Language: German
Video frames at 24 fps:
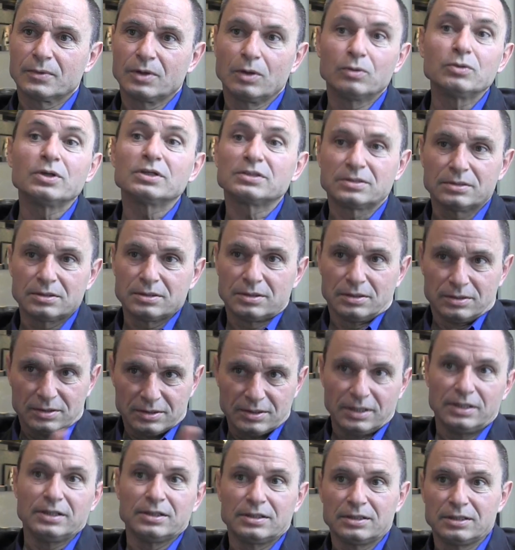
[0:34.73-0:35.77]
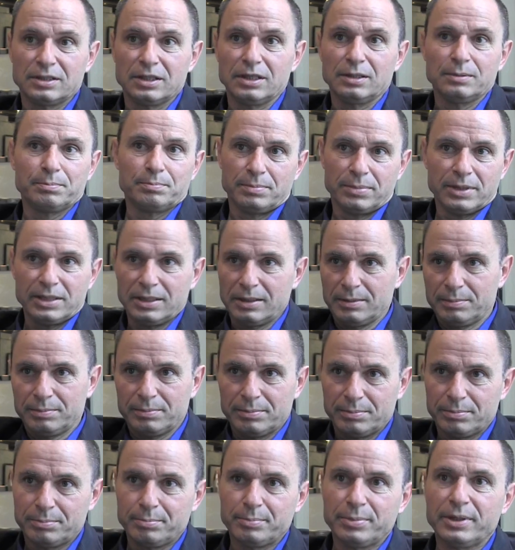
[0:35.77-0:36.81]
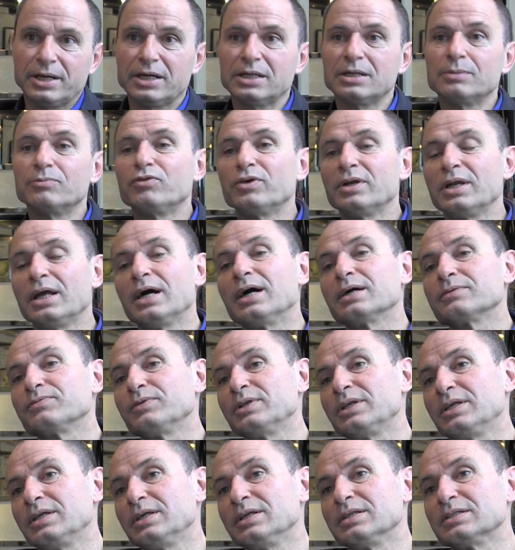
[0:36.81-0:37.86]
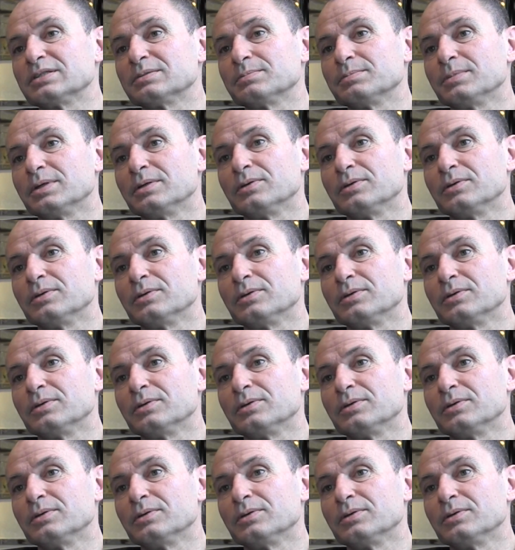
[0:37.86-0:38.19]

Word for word: Und das sind die bei bei einem Verlag wie diesem.